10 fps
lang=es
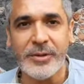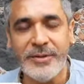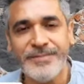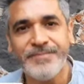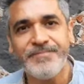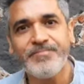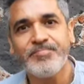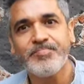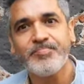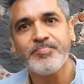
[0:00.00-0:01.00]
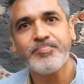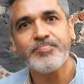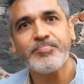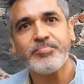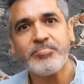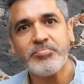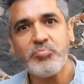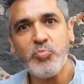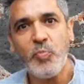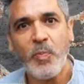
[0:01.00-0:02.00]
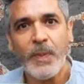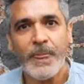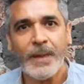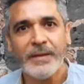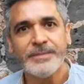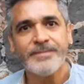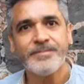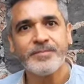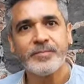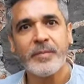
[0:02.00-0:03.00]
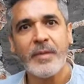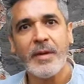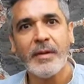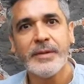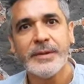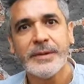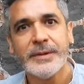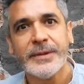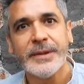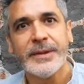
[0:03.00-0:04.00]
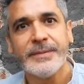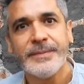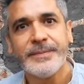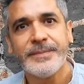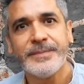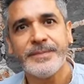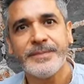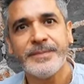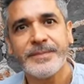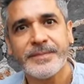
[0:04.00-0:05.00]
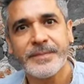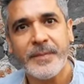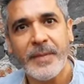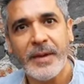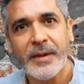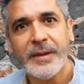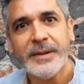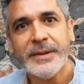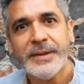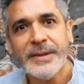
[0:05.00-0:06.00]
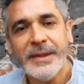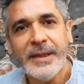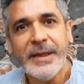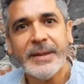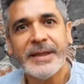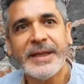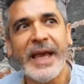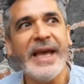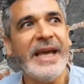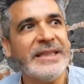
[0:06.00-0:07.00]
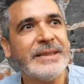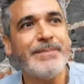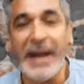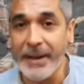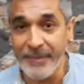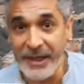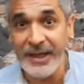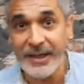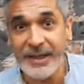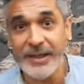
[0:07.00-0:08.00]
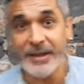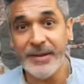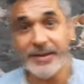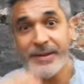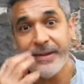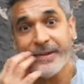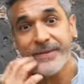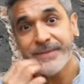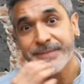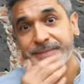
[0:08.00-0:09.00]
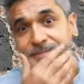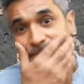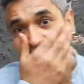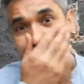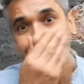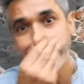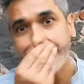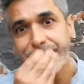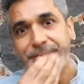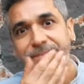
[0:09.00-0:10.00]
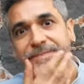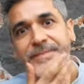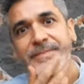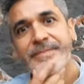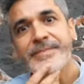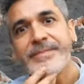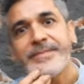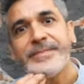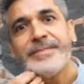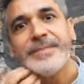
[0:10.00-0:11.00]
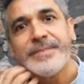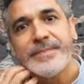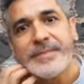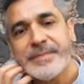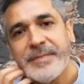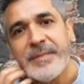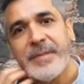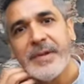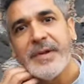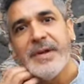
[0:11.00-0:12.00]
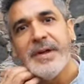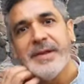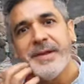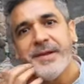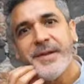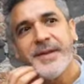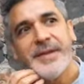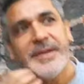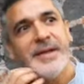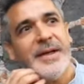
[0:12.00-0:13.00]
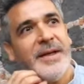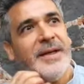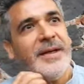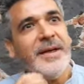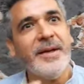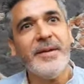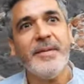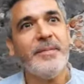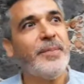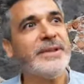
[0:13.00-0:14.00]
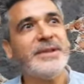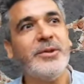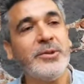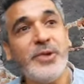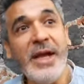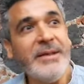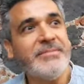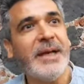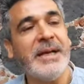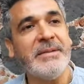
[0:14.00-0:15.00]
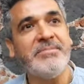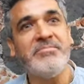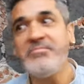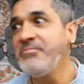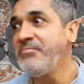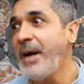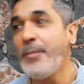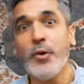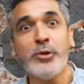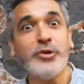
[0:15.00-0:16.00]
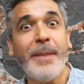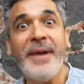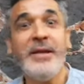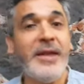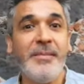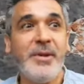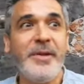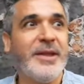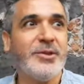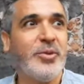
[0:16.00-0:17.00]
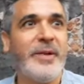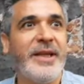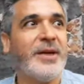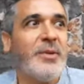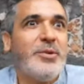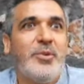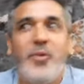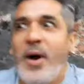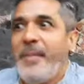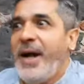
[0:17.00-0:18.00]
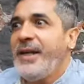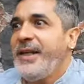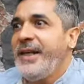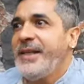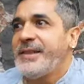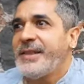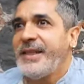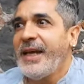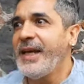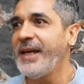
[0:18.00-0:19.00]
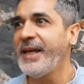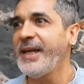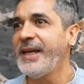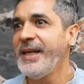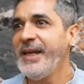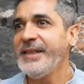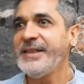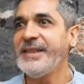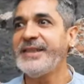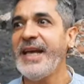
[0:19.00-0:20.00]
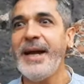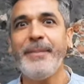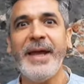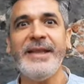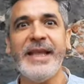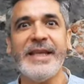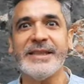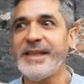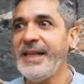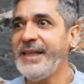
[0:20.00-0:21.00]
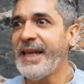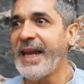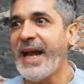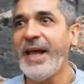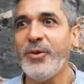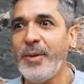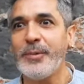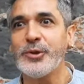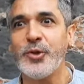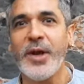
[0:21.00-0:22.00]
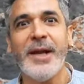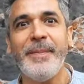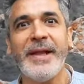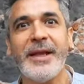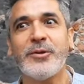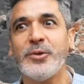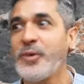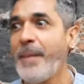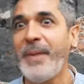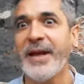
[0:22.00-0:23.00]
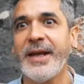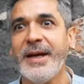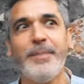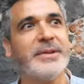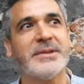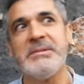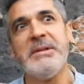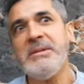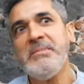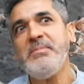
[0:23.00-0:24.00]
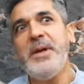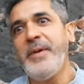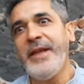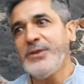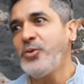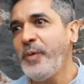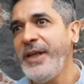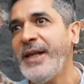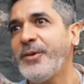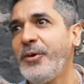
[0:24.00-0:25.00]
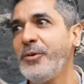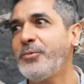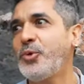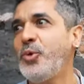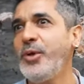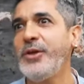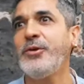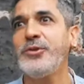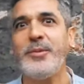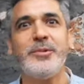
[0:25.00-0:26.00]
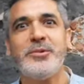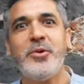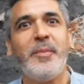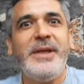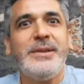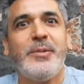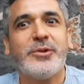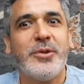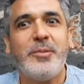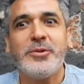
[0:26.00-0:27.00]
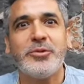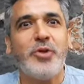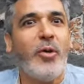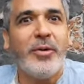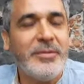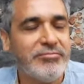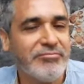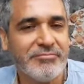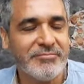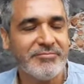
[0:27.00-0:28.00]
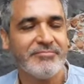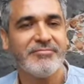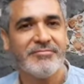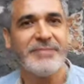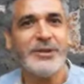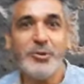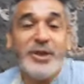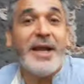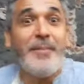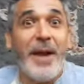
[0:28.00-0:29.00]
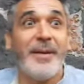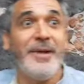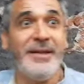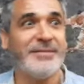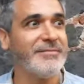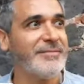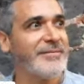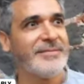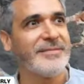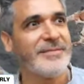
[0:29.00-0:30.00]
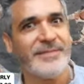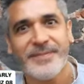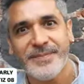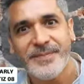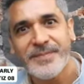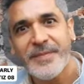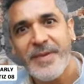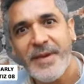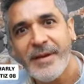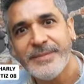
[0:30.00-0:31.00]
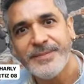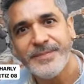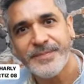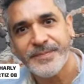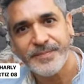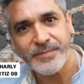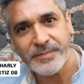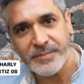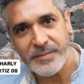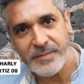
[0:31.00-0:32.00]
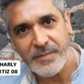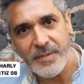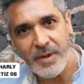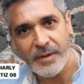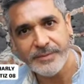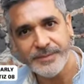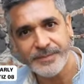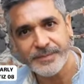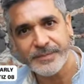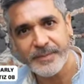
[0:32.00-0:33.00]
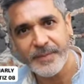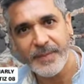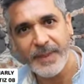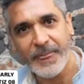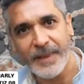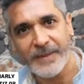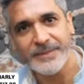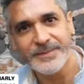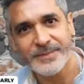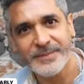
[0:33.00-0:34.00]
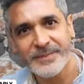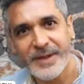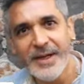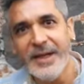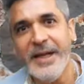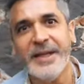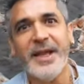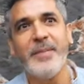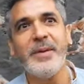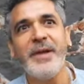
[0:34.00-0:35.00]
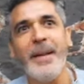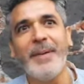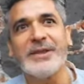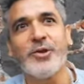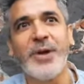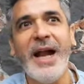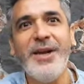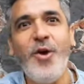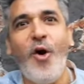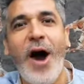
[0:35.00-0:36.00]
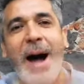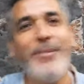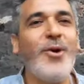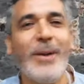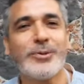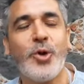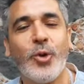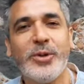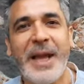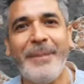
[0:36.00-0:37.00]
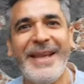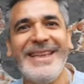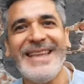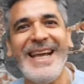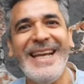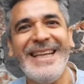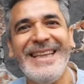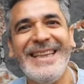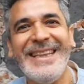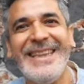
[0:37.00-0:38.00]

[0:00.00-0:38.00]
Julio, dime una cosa, este proyecto, este nombre, Mi vida es tu vida, ¿qué es Mi vida es tu vida para ti? ¿Qué es Desde tu punto de vista, fuera de lo que viene diciendo el escenario, la historia y demás, Mi vida es tu vida. Pues no sé, mm, amorosamente mi vida es tu vida cuando uno ama a alguien este, sinceramente y está entregado emocionalmente con una pareja, pues mi vida es tu vida, ¿no? Tú y yo somos lo mismo, somos todo. Eso sería para mí. ¿Cómo estás ahorita en tu vida personal, en el amor? ¿Cómo vas? ¿Cómo estás? ¿Cómo está mi vida personal no hablo absolutamente. ¿Feliz, contento?